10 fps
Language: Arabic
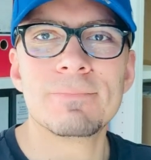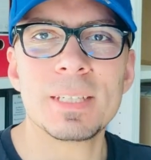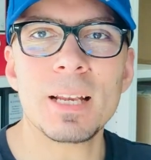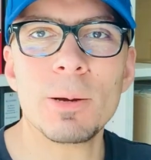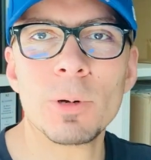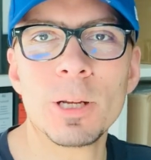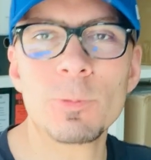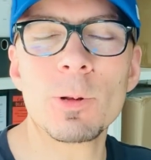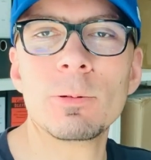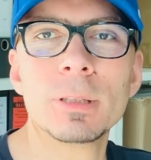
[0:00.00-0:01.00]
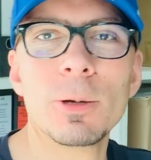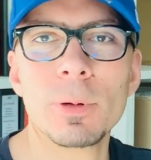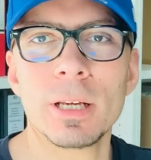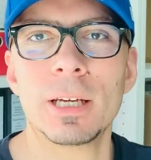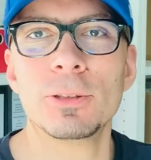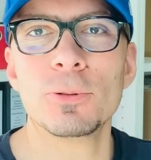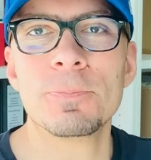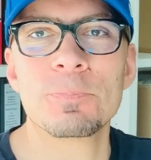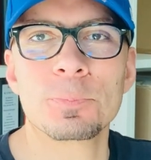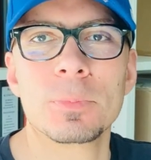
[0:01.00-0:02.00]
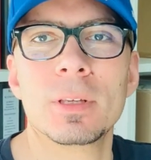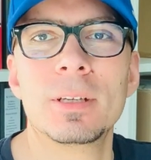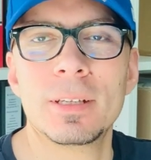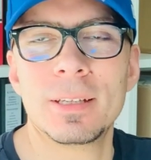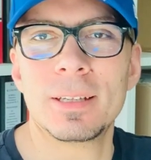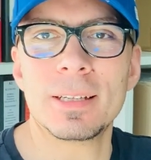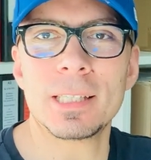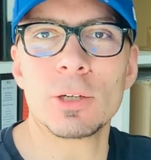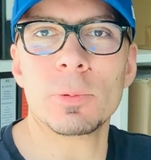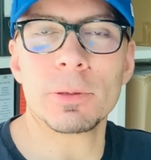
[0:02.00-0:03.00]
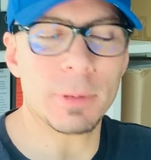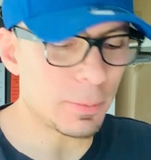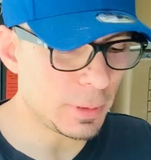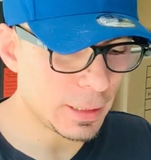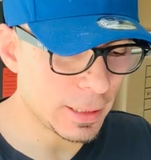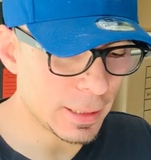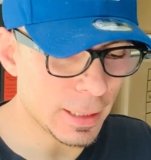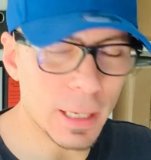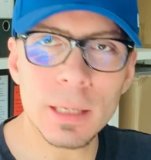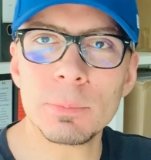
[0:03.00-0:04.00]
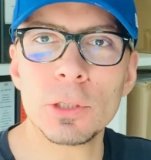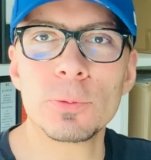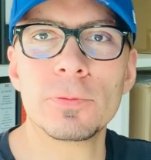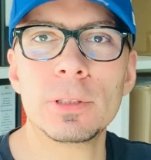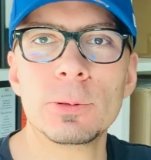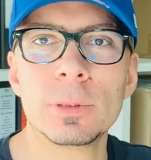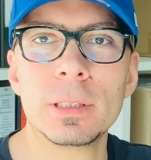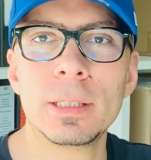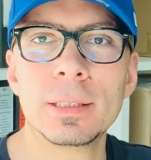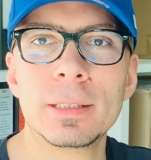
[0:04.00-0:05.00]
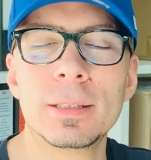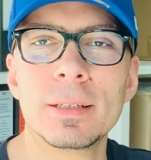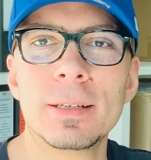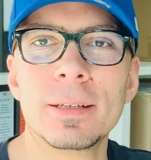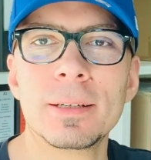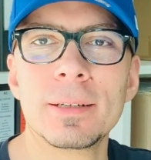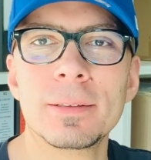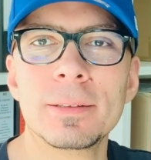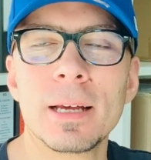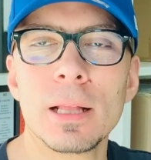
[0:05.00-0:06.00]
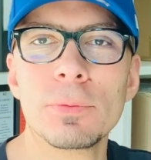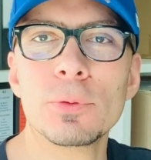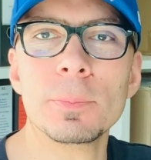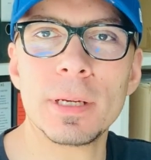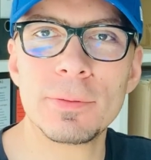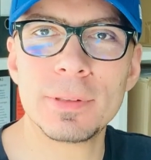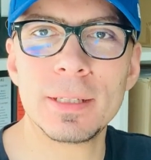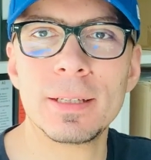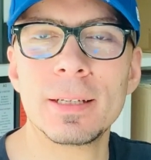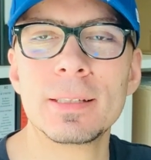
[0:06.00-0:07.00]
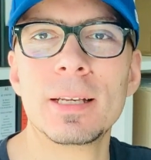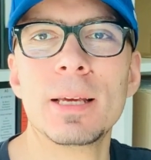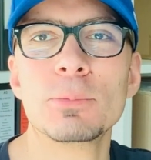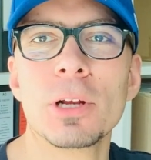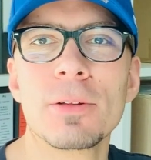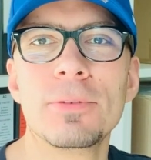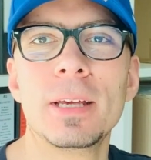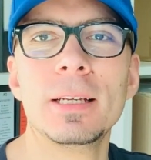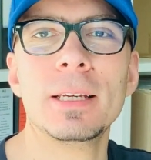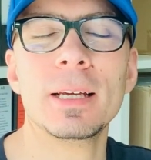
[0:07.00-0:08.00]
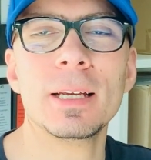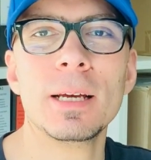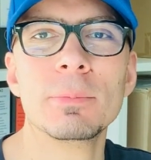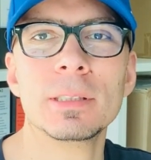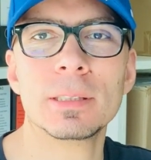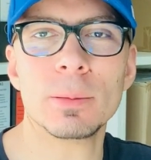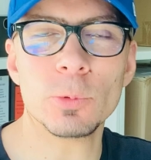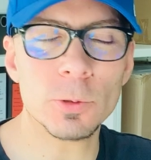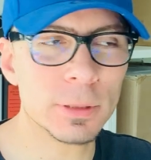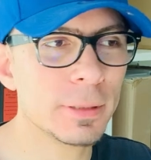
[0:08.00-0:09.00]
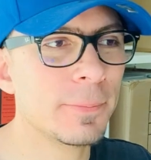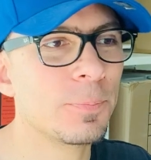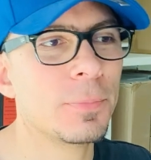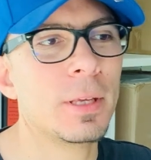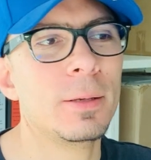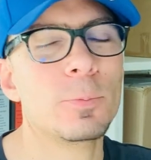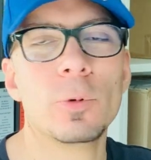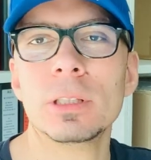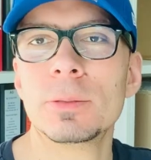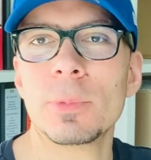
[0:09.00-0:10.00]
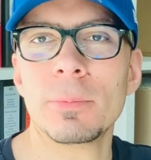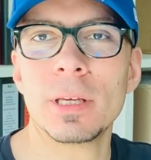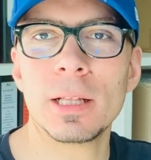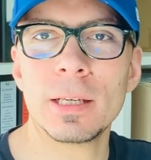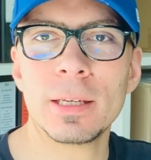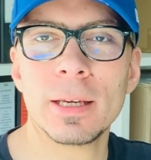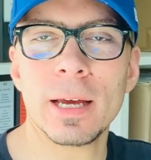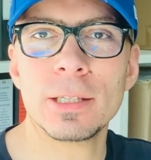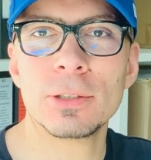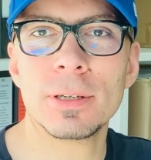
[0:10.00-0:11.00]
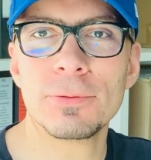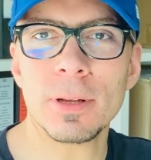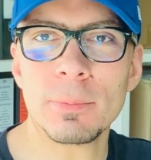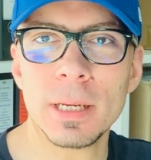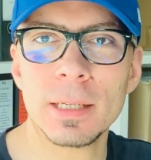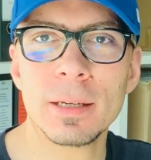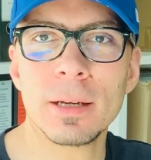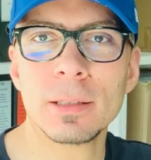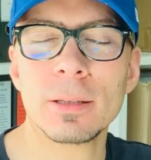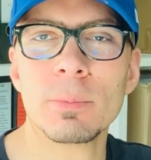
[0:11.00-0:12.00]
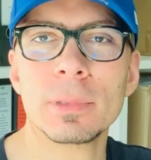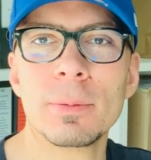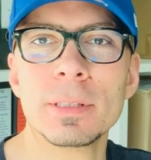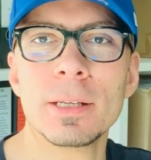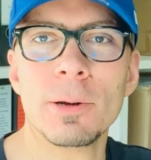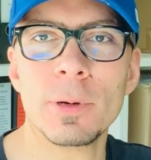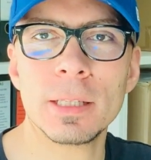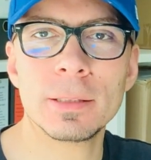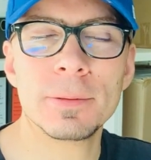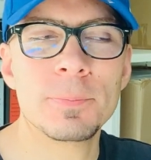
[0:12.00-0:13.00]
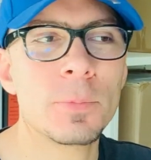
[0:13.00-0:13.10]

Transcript: السلام عليكم ورحمة الله وبركاته ازيكم يا جماعة عاملين ايه اهلا بيكم في فيديو جديد آه، اعرفكم بنفسي للناس اللي هي مش عارفاني انا احمد الزملوط مهندس معماري عايش هنا في المانيا اكتر من 8 سنوات